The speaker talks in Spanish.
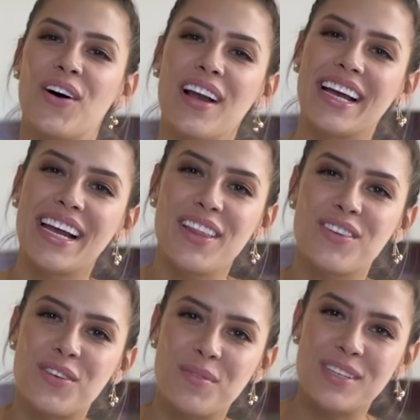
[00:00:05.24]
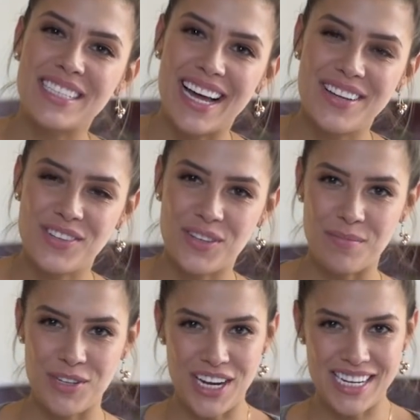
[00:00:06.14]
Hola queridos, ¿cómo están? Yo soy
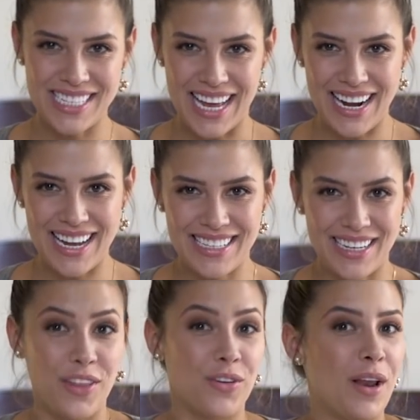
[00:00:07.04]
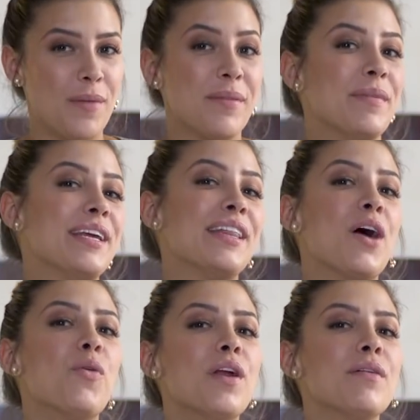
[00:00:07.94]
Michelle Salas, le doy la
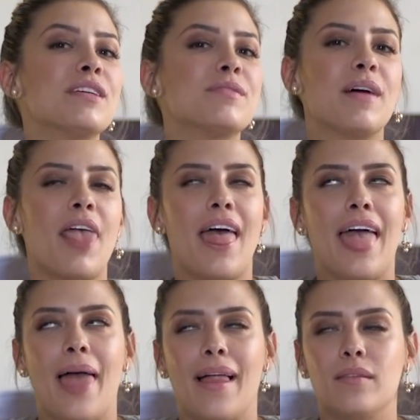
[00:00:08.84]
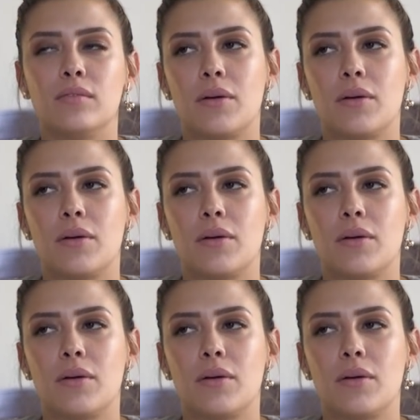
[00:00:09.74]
bienvenida una vez más a...